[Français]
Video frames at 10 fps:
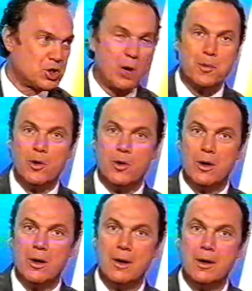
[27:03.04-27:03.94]
champion.
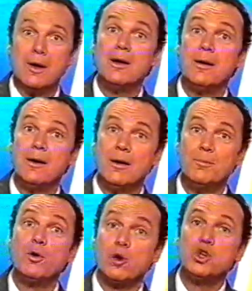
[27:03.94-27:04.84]

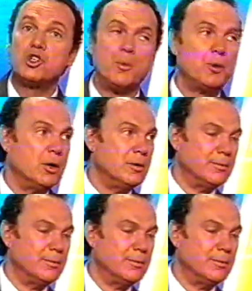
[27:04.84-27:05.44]
Pour une championne.